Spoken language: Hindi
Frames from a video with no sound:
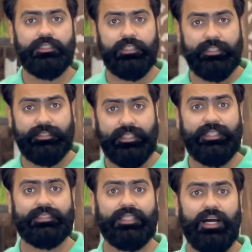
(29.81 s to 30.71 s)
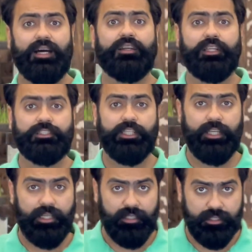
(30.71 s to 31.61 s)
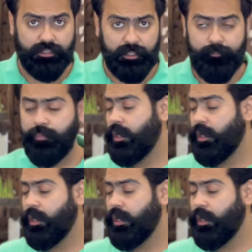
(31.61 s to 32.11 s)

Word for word: These seeds are rich in energy.